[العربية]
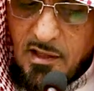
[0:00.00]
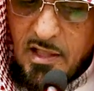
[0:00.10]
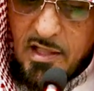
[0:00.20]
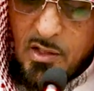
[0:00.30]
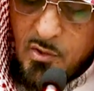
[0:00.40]

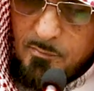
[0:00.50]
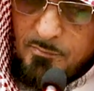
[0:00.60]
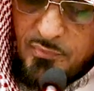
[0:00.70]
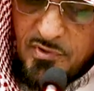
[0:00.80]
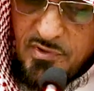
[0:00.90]
غير
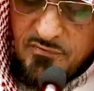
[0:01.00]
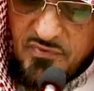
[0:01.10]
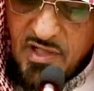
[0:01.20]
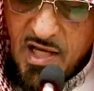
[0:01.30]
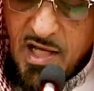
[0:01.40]
اللب
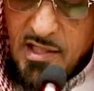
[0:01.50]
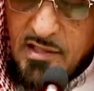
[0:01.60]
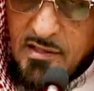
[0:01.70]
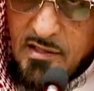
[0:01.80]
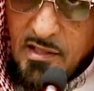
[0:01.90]

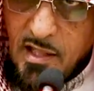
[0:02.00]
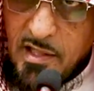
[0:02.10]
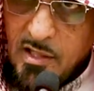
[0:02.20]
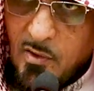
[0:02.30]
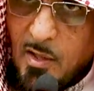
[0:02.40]
فيها
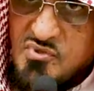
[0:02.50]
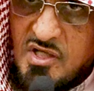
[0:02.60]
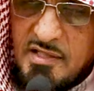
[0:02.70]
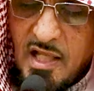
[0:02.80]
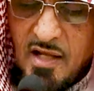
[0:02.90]
أنه
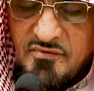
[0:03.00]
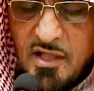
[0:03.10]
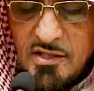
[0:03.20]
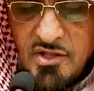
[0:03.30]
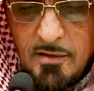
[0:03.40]
خمسة آلاف
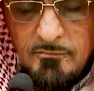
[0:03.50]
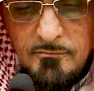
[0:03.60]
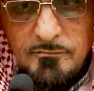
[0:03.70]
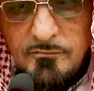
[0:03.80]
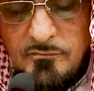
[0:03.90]
درجة
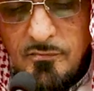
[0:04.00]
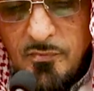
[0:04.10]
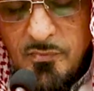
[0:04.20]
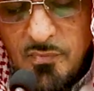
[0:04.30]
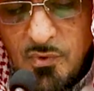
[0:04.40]

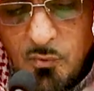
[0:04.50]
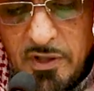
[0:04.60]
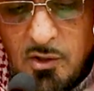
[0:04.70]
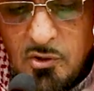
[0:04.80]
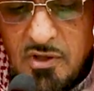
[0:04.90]

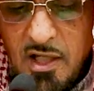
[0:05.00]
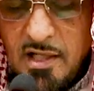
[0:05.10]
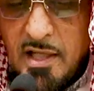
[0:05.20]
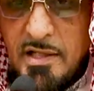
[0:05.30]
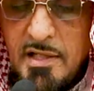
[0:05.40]
وهي كتلة
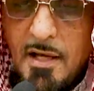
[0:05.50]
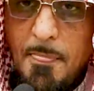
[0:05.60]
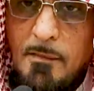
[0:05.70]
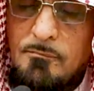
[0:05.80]
نارية